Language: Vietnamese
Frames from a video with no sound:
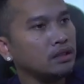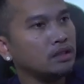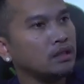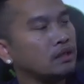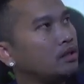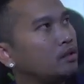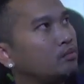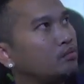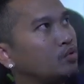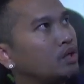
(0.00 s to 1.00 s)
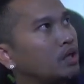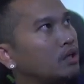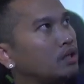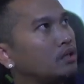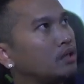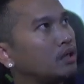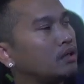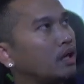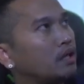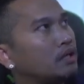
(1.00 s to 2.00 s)
Để tiếp cho mỗi lờ đê tiếng
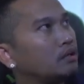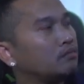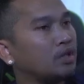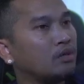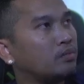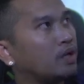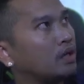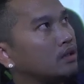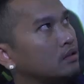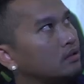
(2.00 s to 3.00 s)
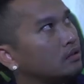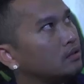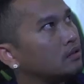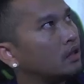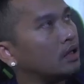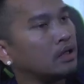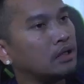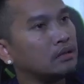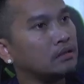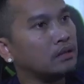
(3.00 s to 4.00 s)
like để nhom thọp ra cứ
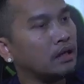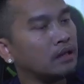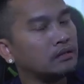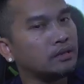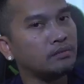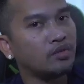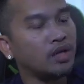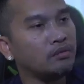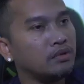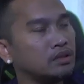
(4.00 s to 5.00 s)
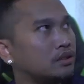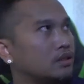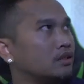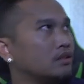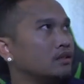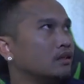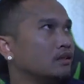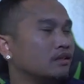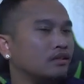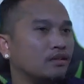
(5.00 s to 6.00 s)
à à subscriber dần hơn
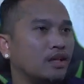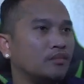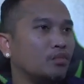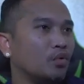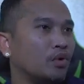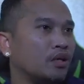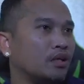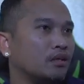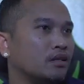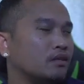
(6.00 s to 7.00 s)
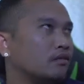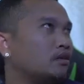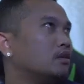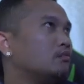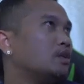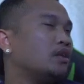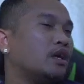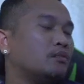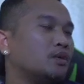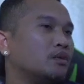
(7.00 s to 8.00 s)
từ lệch mùi vậy lươn mình
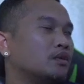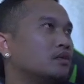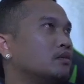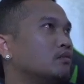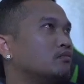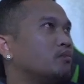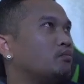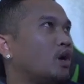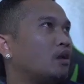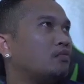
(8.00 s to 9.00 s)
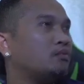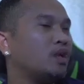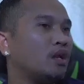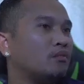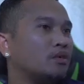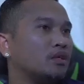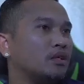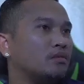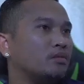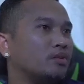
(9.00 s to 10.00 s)
đàn mà vấp đo vấp đo mà cái
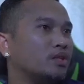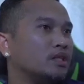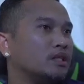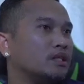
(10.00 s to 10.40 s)
nhé mong phóng thôi nhé.